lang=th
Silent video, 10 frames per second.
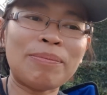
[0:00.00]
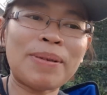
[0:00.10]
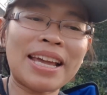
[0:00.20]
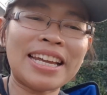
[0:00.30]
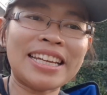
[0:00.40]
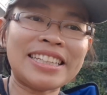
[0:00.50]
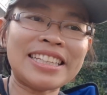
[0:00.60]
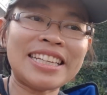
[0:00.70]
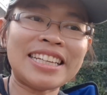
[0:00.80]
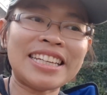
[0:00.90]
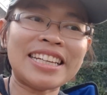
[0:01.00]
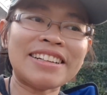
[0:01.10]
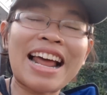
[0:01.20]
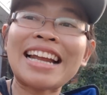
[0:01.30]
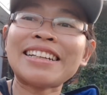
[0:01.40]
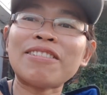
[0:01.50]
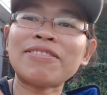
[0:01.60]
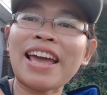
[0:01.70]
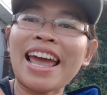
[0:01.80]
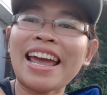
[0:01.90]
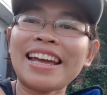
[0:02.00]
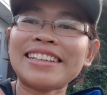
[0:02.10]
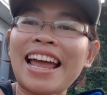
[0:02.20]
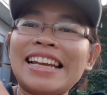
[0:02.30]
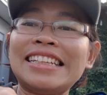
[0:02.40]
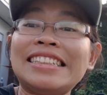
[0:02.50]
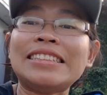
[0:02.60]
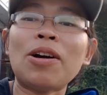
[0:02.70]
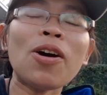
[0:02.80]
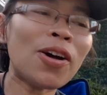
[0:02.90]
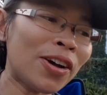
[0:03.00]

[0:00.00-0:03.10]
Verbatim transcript: ไปที่ร้านกาแฟไทยลื้อเนาะ